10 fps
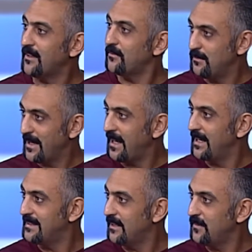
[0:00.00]
في المكان اللي
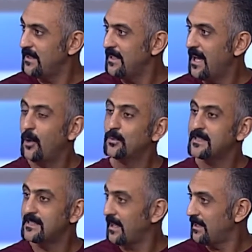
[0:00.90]
أنت فيه أو
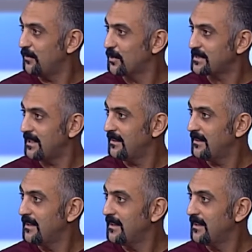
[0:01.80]
تستغل فرصة